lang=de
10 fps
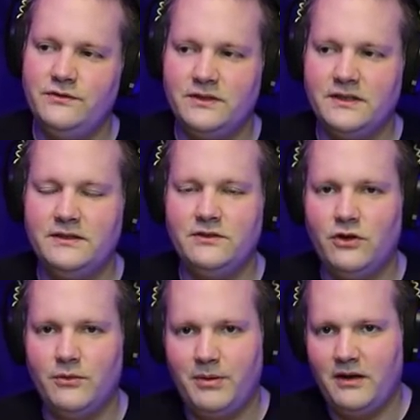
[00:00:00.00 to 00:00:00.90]
wir kriegten
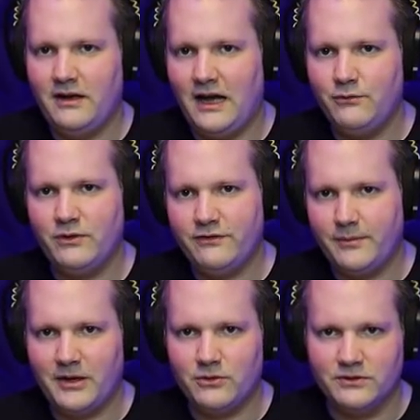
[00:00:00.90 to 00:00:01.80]
noch ein paar
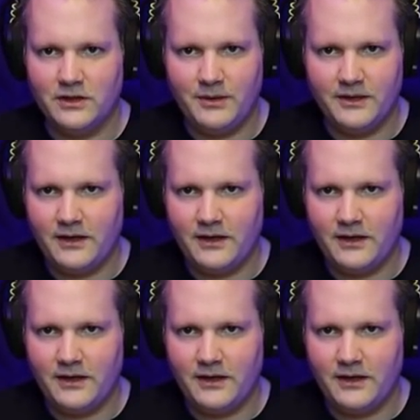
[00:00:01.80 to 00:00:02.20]
Hardware-Verpackungen dabei.